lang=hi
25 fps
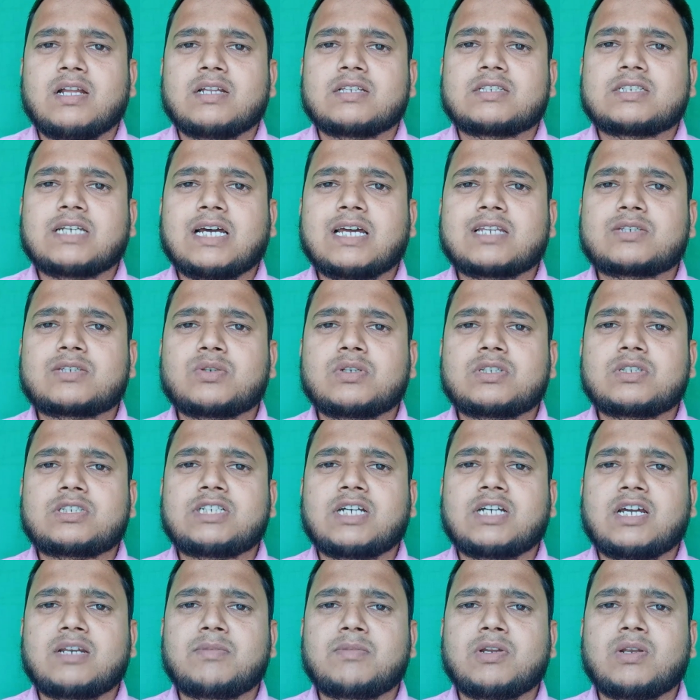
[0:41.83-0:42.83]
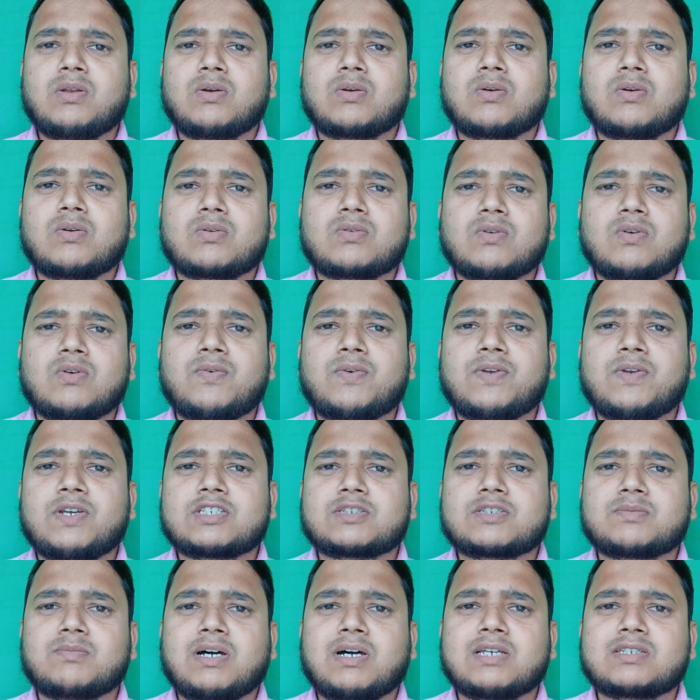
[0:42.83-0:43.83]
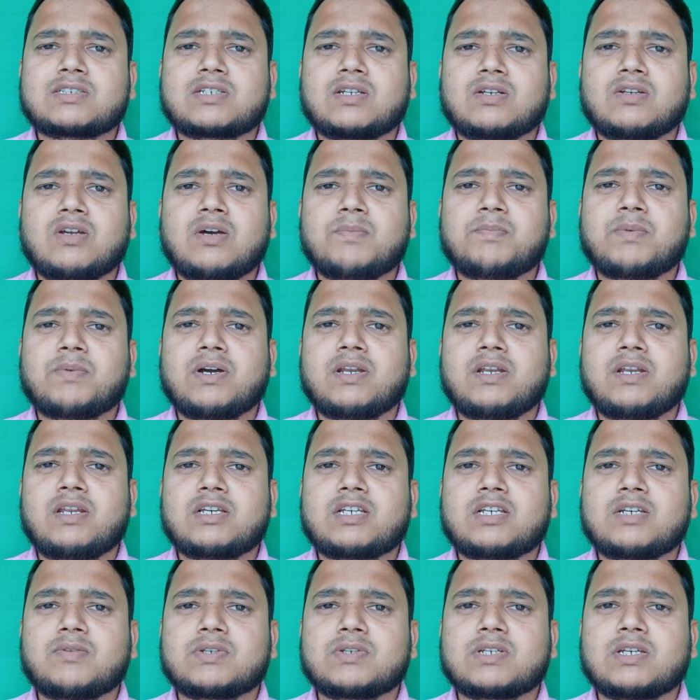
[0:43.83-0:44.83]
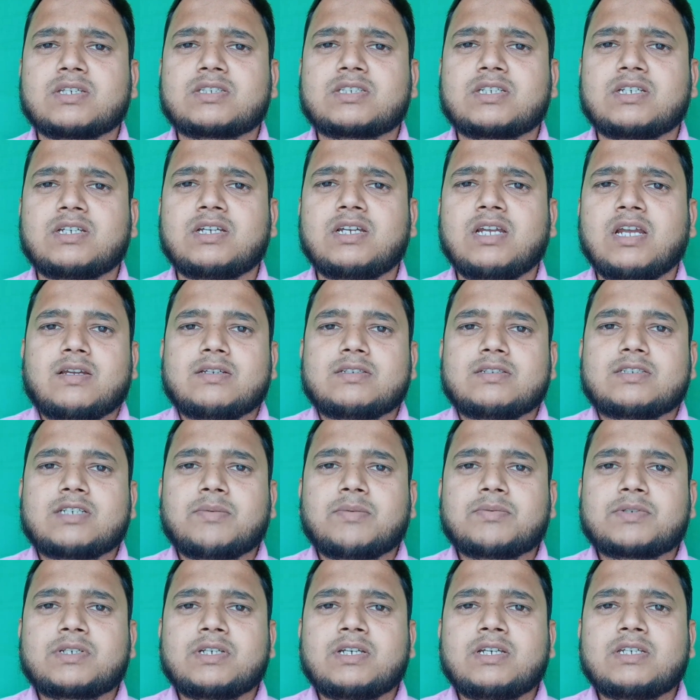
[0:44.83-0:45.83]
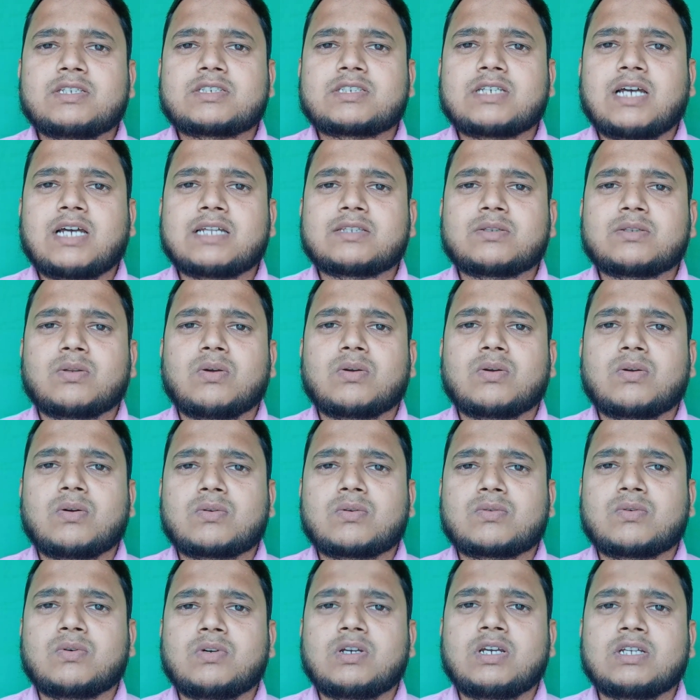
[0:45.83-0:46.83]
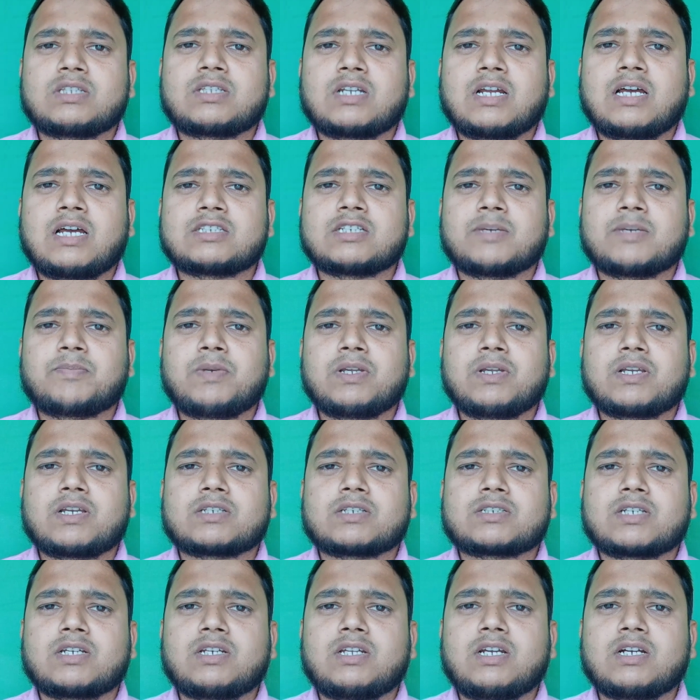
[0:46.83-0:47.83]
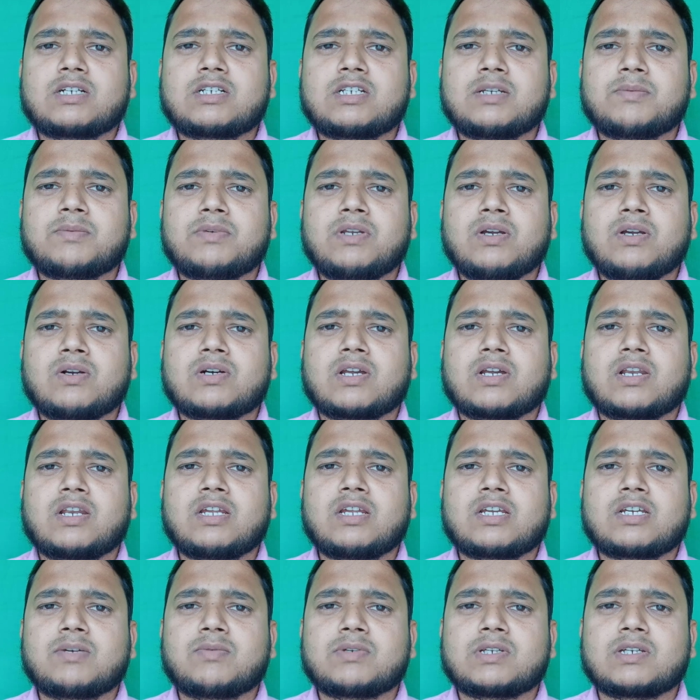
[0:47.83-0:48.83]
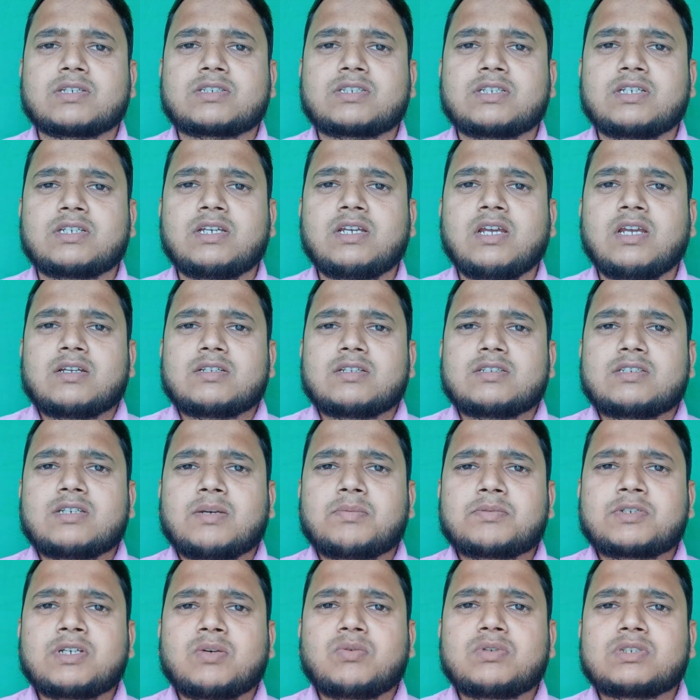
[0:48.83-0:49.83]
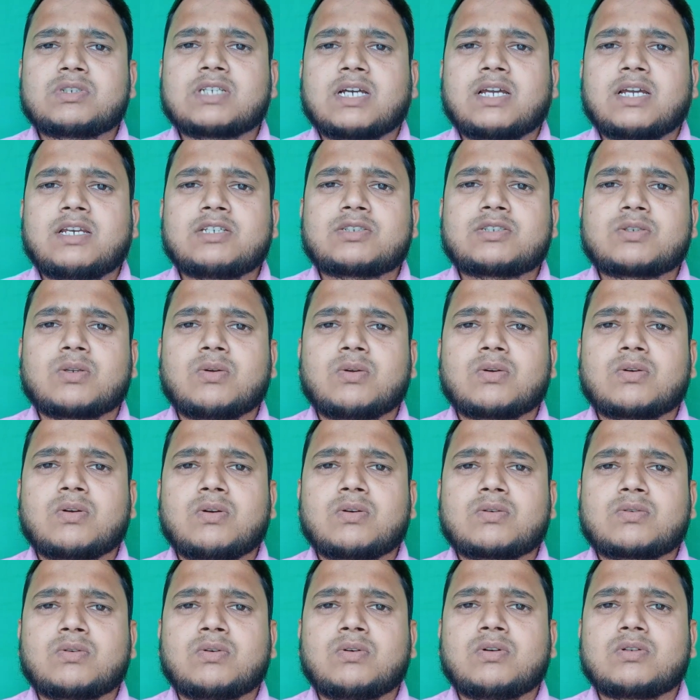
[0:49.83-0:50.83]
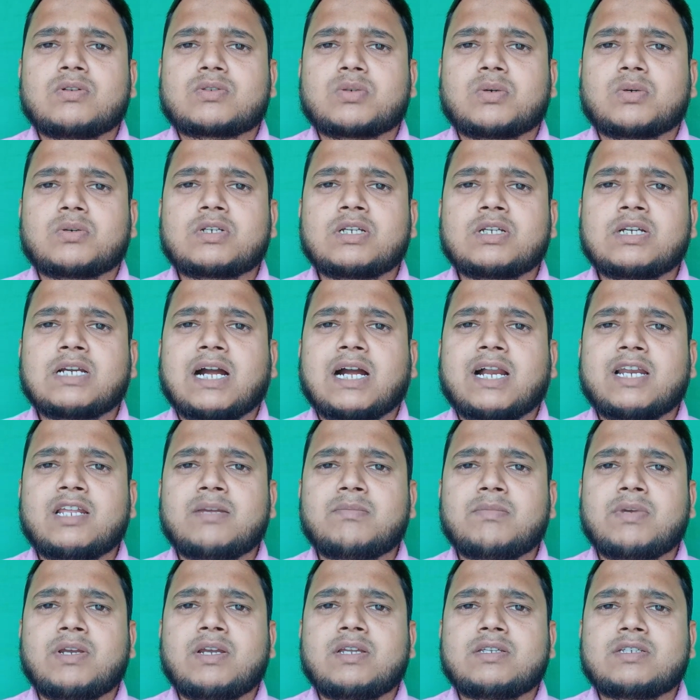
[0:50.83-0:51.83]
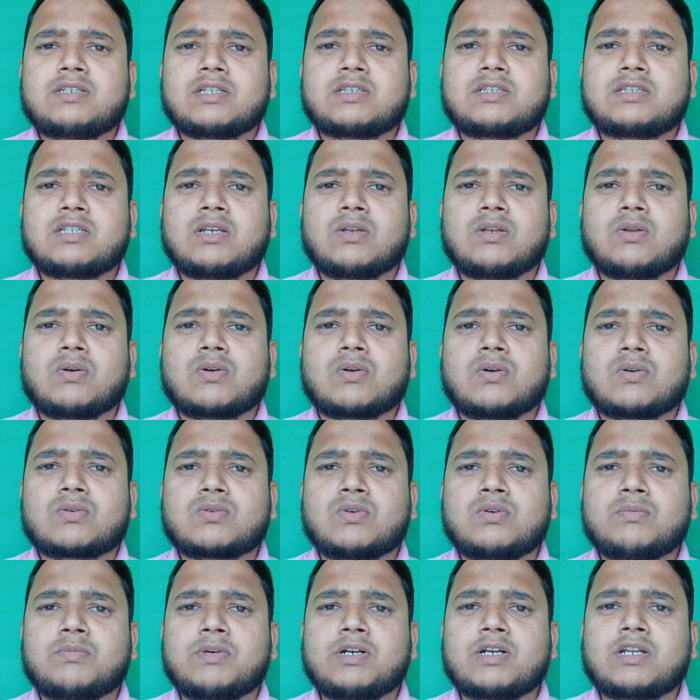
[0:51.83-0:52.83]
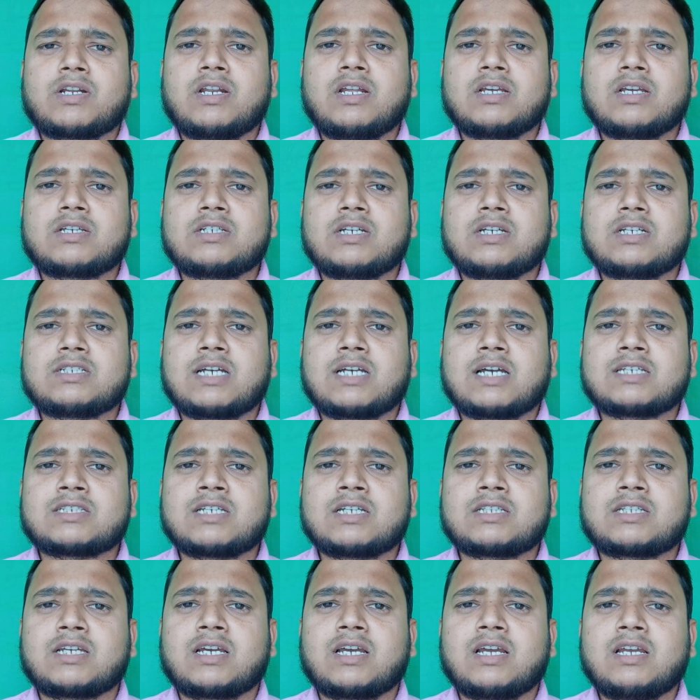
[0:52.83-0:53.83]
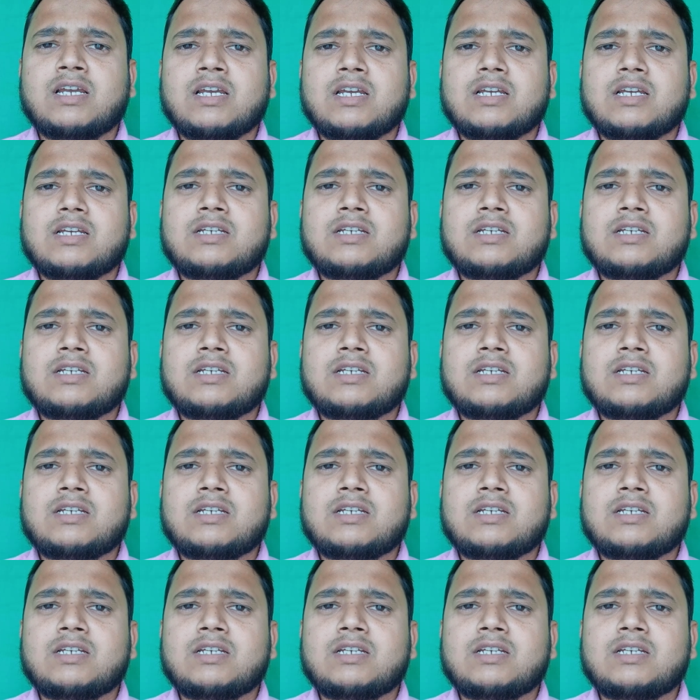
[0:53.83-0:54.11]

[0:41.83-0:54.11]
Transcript: चार लोगों को फेस मास्क न पहनने की वजह से जबकि सात लोगों को एहतराज एप्लीकेशन एक्टिव न करने की वजह से जबकि उनचालीस लोगों को छोटी गाड़ी में जितने लोगों को बैठने की इजाज़त है